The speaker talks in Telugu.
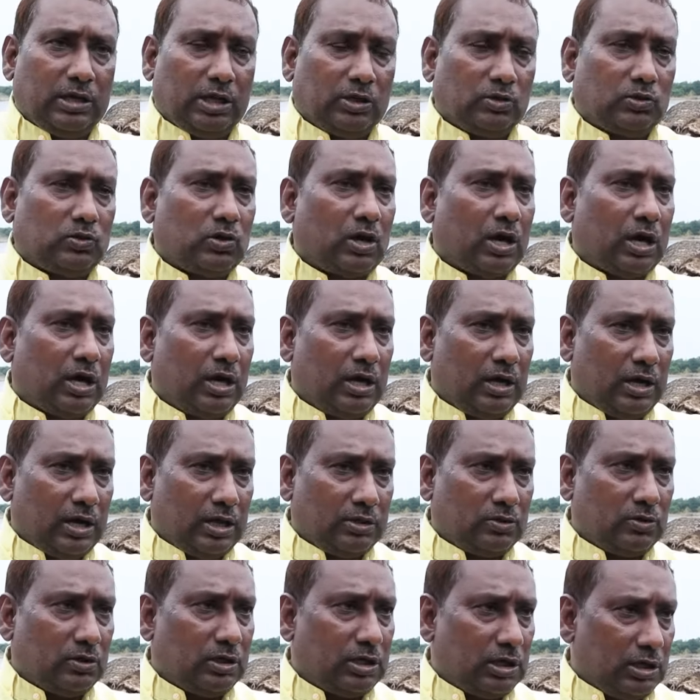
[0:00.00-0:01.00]
ఎంతో
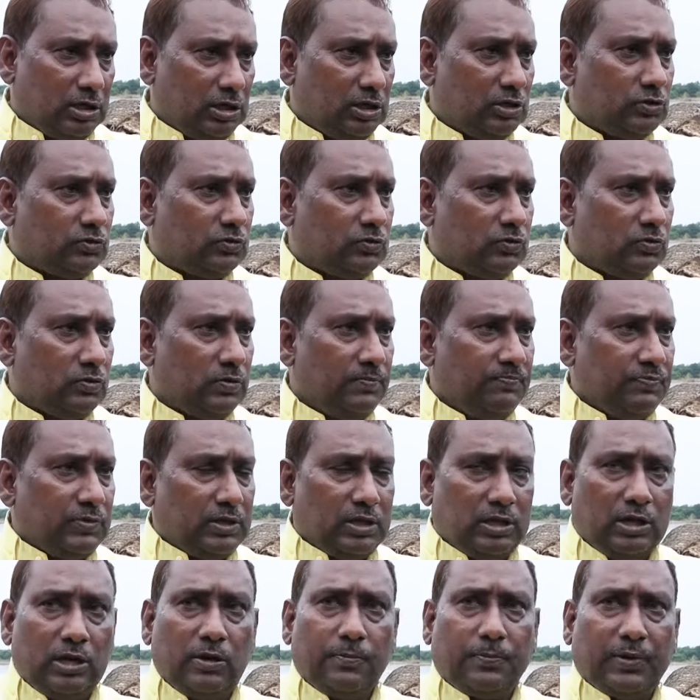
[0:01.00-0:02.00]
ఆహ్లాదం కలిగిస్తూ
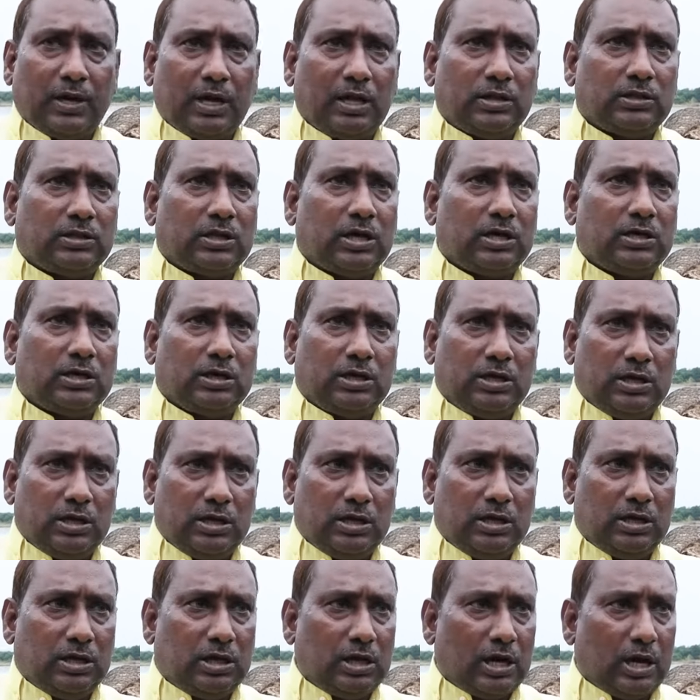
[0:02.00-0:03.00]
ఈ ప్రాంతానికి
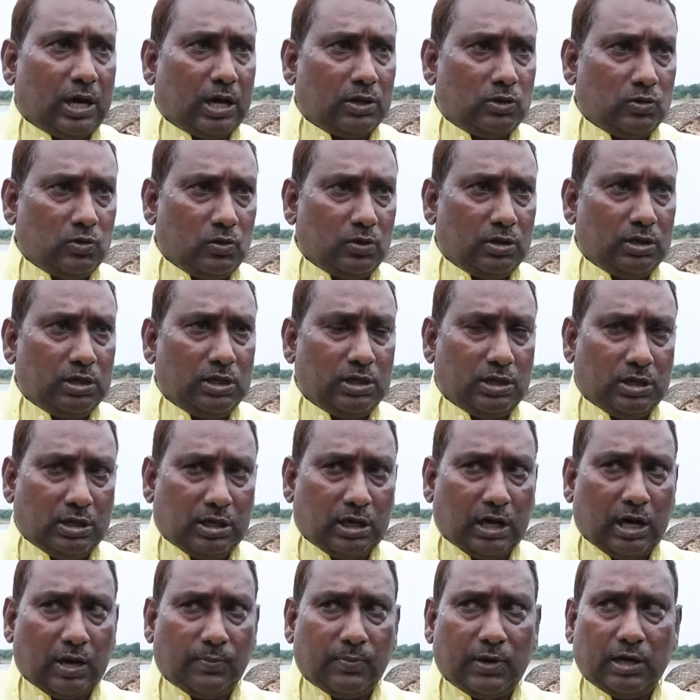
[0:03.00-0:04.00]
ఈ గ్రా అందులోని ఈ
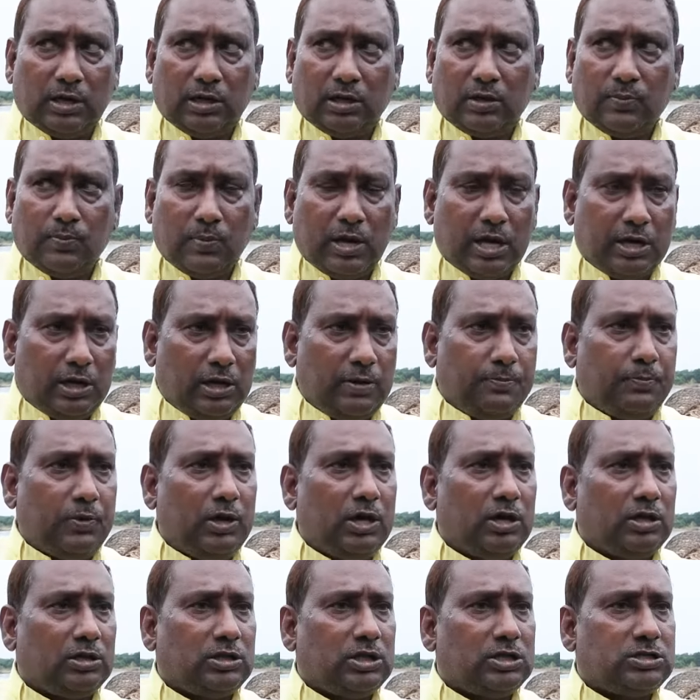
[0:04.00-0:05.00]
గ్రామానికి మరీ
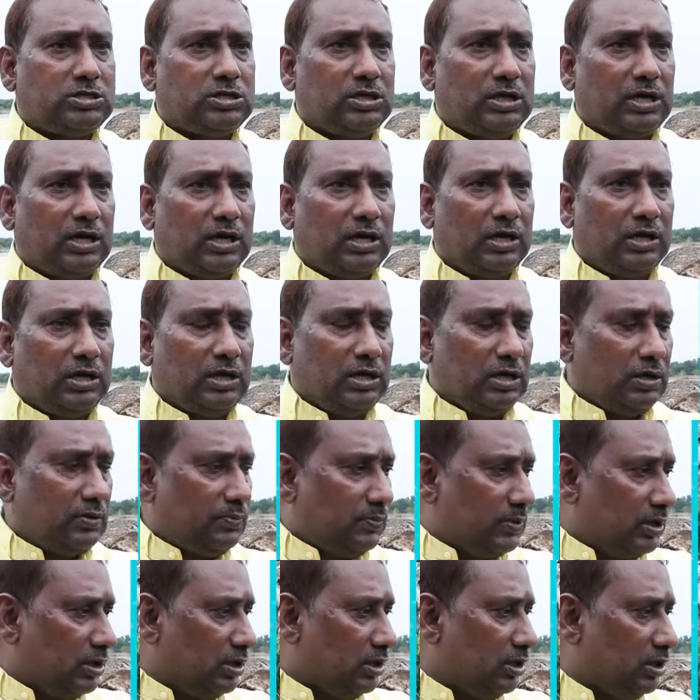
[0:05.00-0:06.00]
పేరు తెచ్చిన
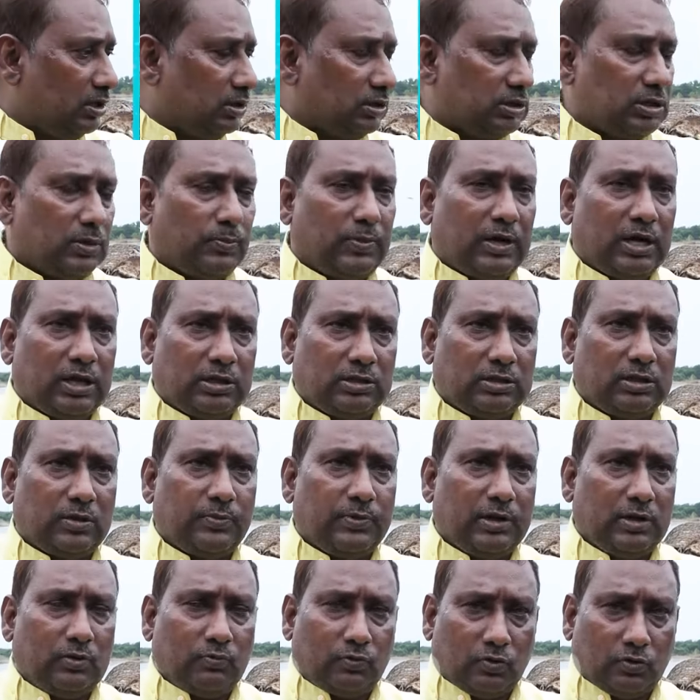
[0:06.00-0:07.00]
మరి ఇంత
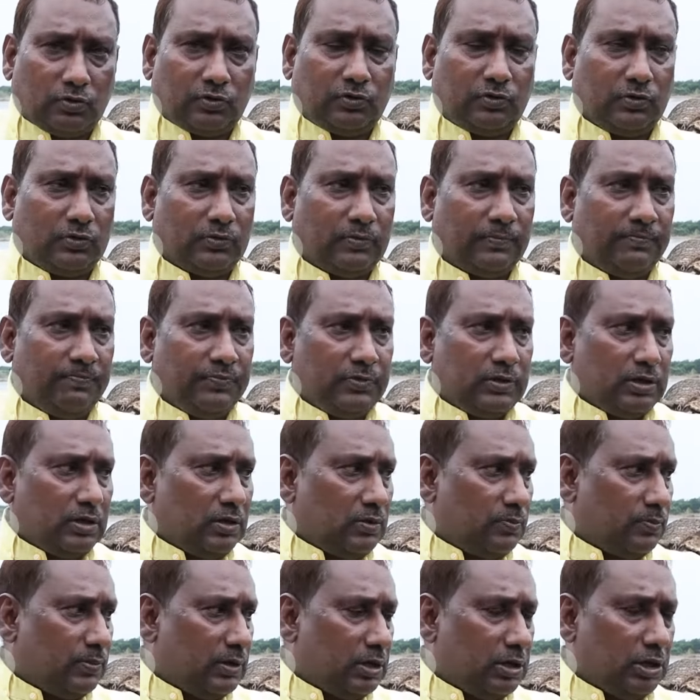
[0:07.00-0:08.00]
మహత్తరమైన వృక్షం
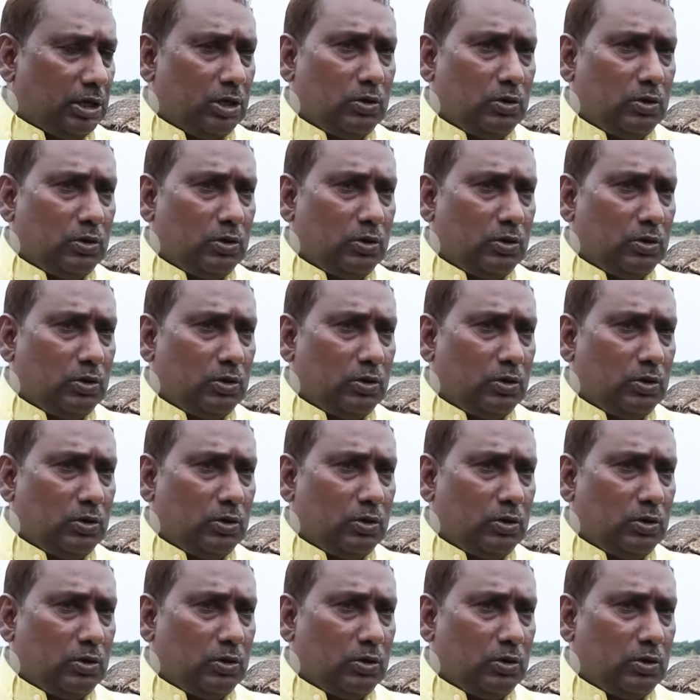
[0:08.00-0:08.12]
మరి